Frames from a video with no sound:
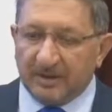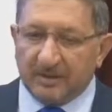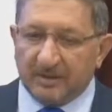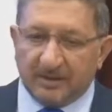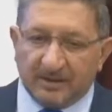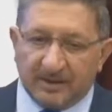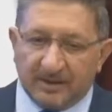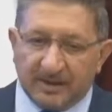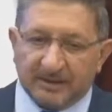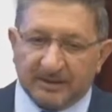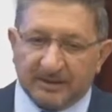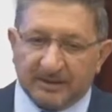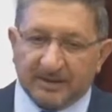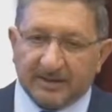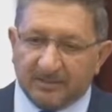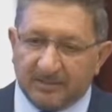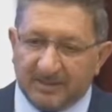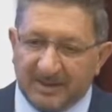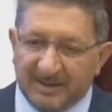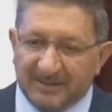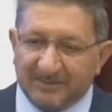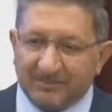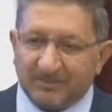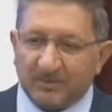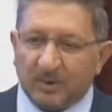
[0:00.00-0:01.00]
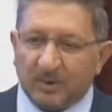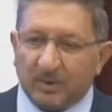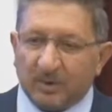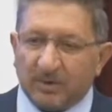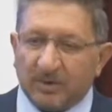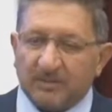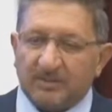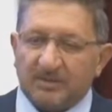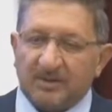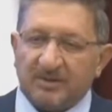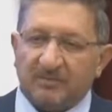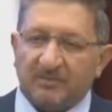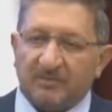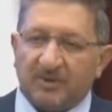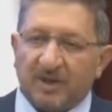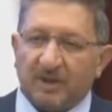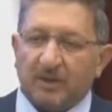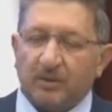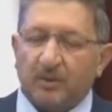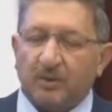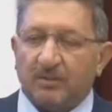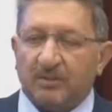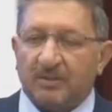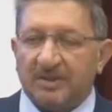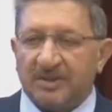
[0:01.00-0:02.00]
Zaten bizim odamızın var
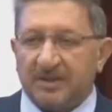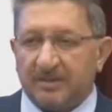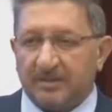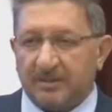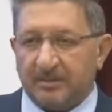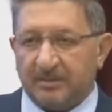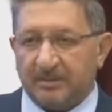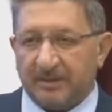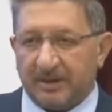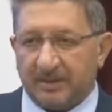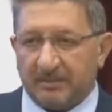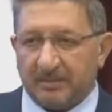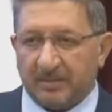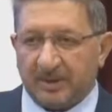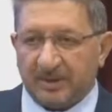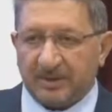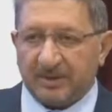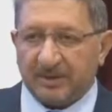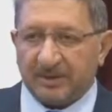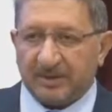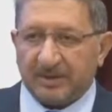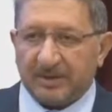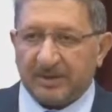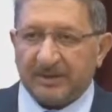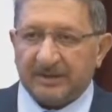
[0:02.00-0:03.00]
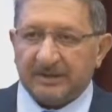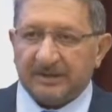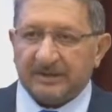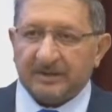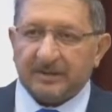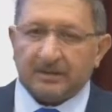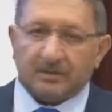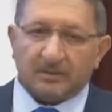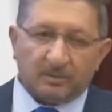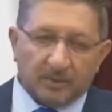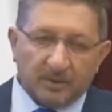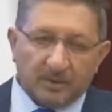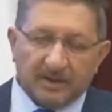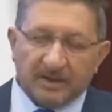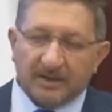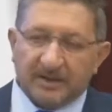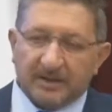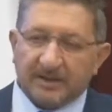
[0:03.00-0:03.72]
olma sebeplerin başında bu gelir.